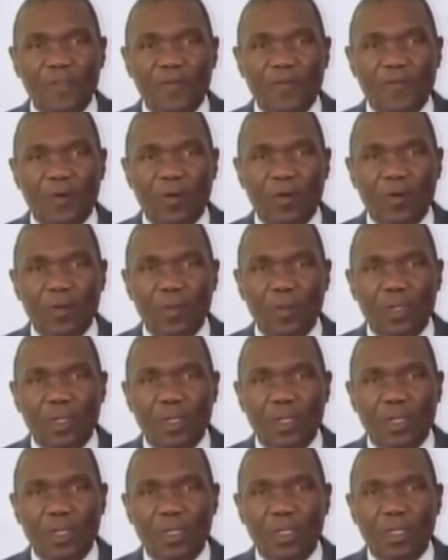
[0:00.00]
Nous
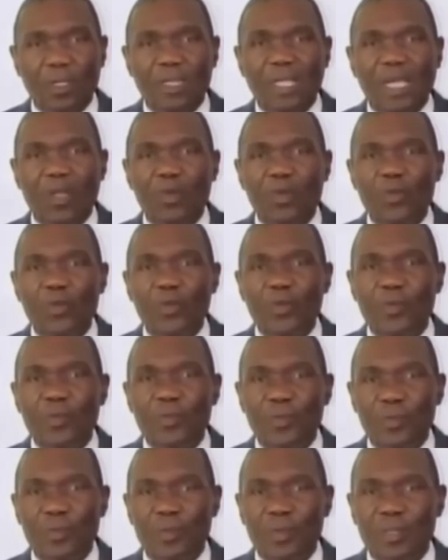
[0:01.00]
vivons dans
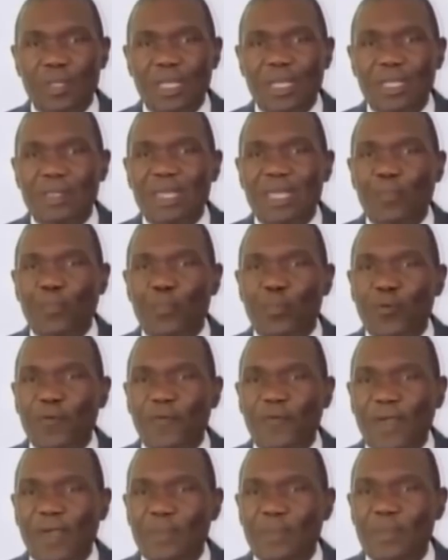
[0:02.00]
l'une des
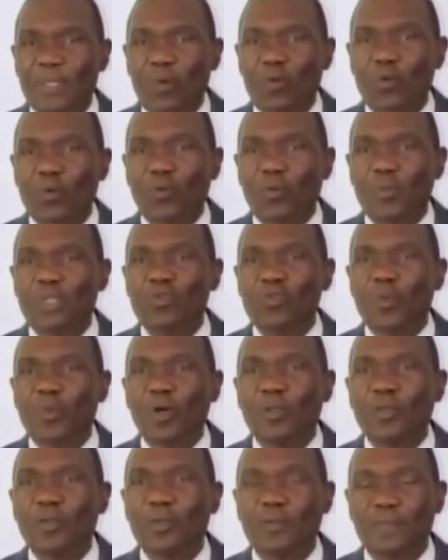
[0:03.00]
plus faibles économies
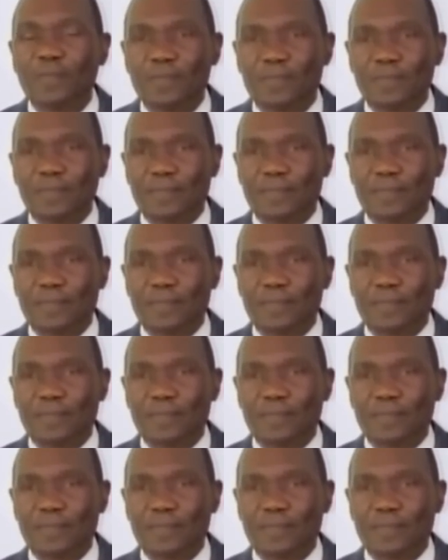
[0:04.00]
du monde.